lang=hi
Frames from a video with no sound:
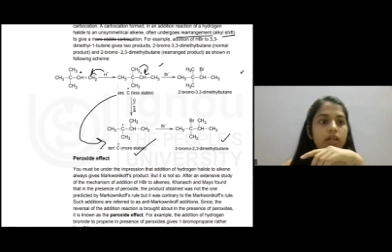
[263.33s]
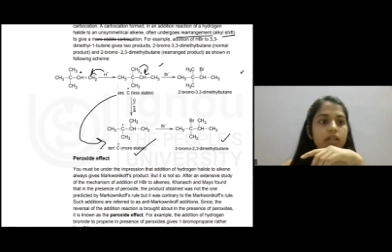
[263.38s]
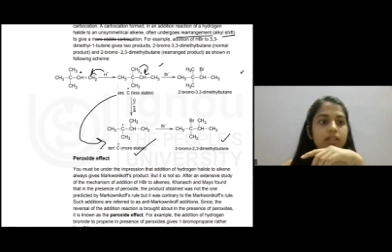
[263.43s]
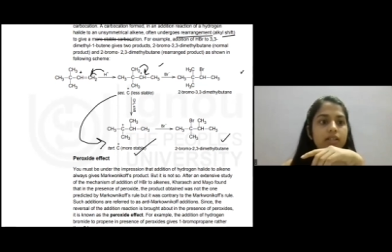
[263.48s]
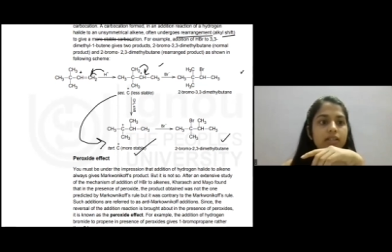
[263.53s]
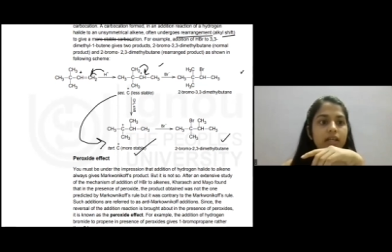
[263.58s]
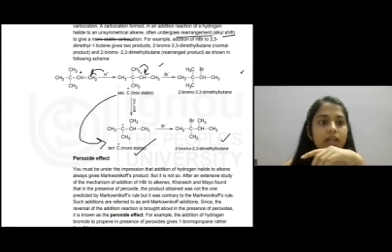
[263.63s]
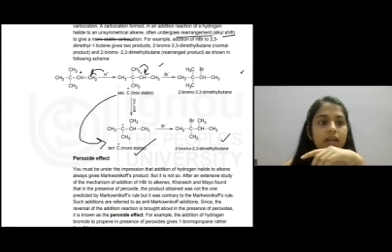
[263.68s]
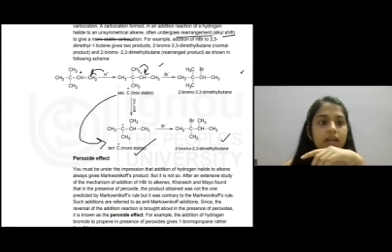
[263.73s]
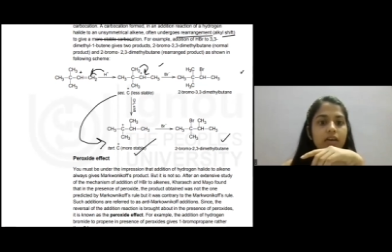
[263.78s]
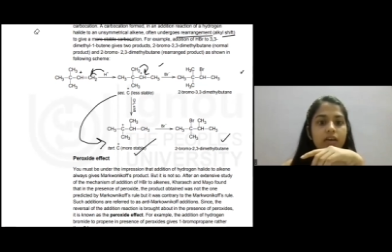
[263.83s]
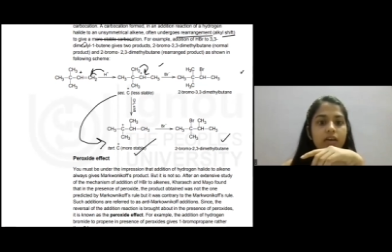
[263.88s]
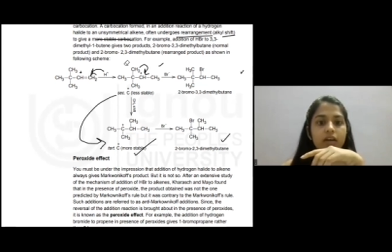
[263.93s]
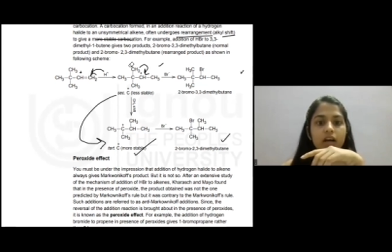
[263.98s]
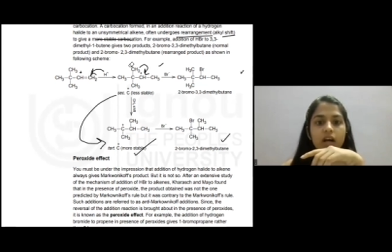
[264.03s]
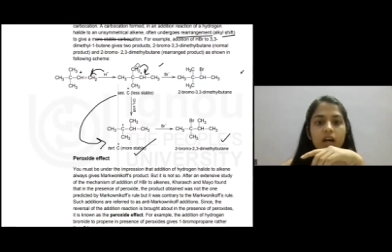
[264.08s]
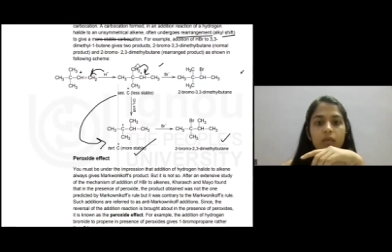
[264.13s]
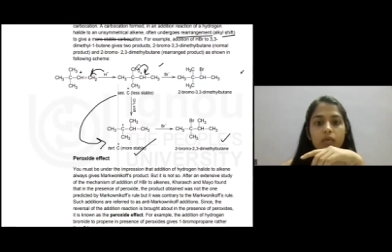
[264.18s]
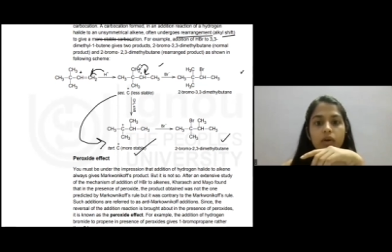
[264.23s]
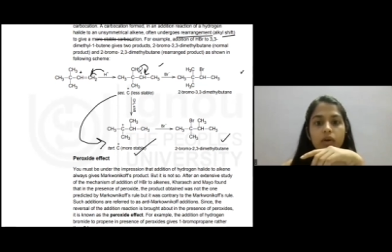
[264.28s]
कि सेकेंडरी
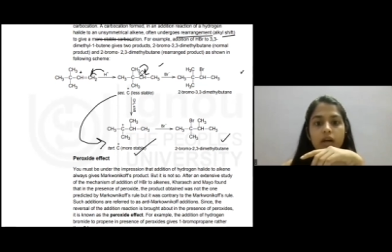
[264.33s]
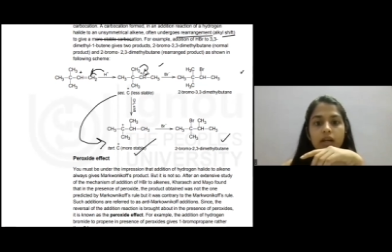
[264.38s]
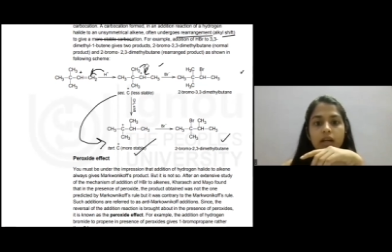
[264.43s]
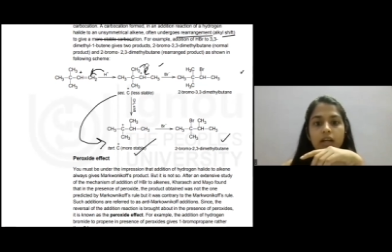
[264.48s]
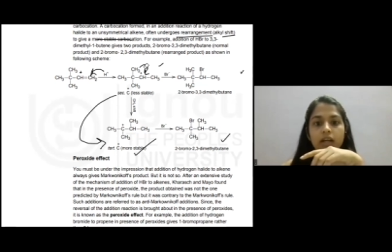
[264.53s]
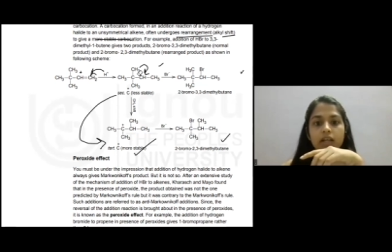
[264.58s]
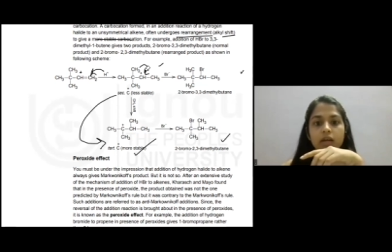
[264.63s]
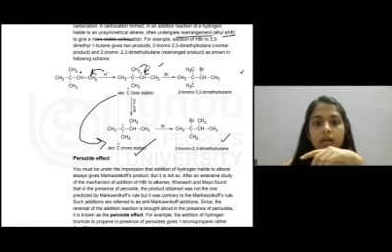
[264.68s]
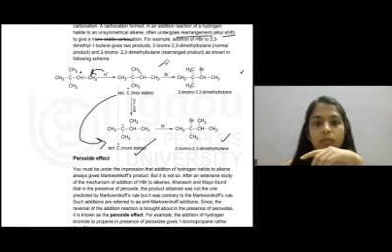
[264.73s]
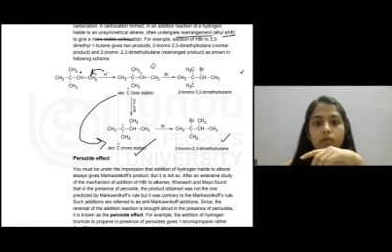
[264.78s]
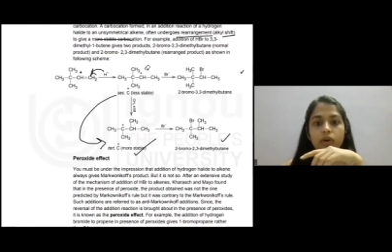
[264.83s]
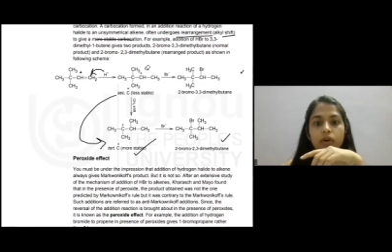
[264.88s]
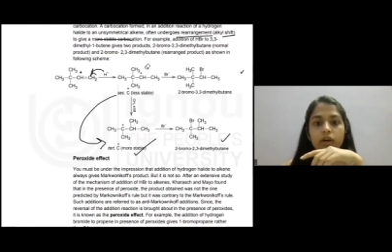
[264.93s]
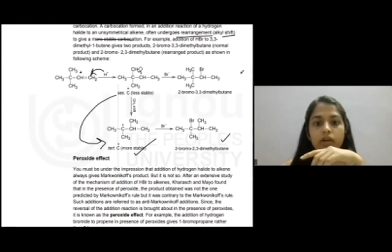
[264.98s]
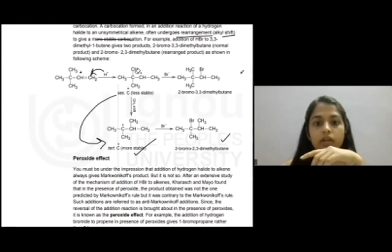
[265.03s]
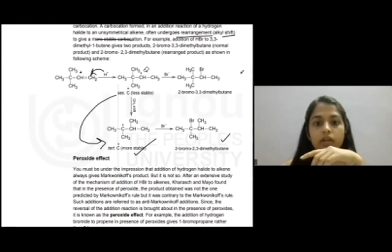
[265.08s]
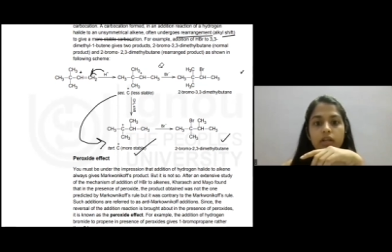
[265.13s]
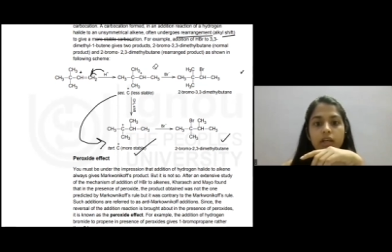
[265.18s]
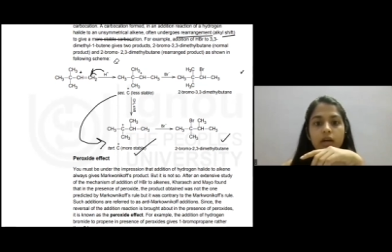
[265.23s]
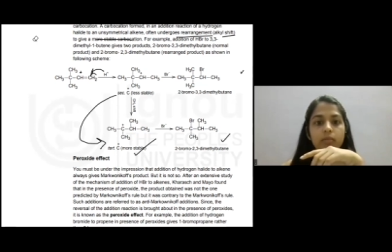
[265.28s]
कार्बोकेटाइन का
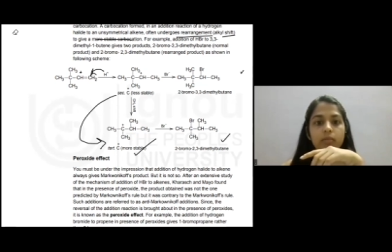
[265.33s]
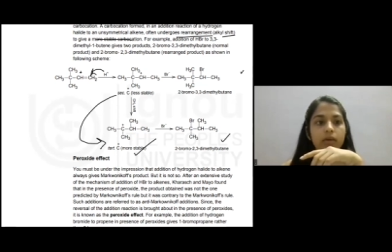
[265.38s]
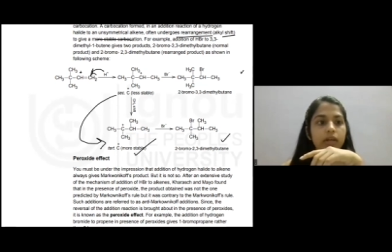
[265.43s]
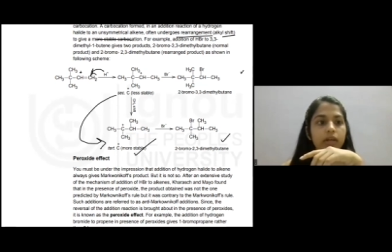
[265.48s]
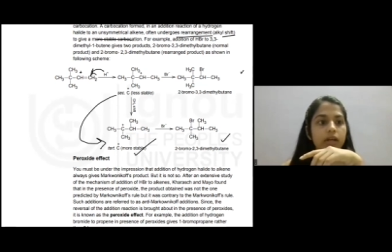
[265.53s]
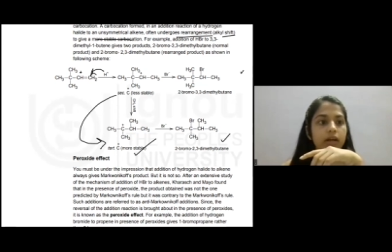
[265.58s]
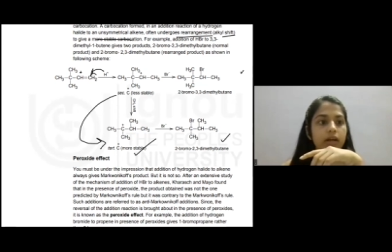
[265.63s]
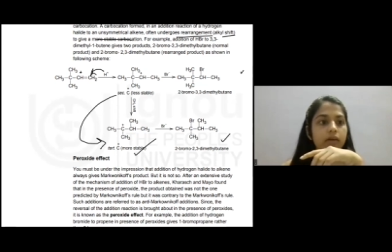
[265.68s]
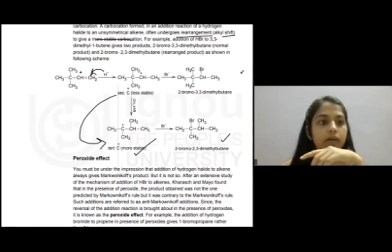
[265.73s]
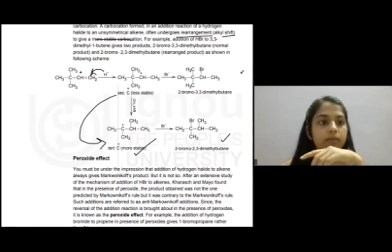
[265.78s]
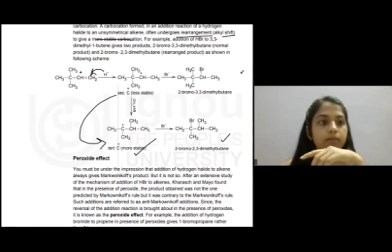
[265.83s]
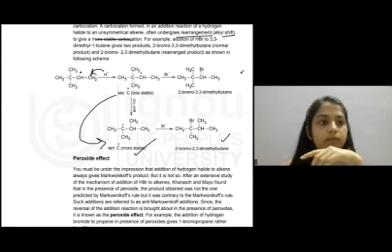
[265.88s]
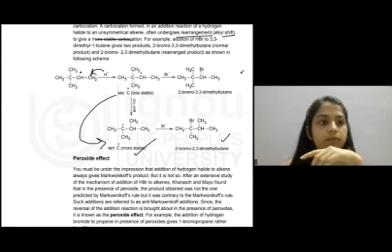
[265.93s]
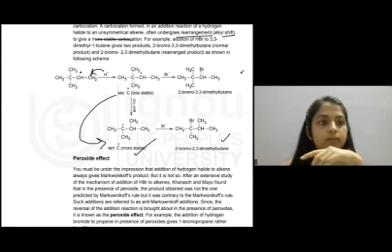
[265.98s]
प्रोडक्ट क्या बनेगा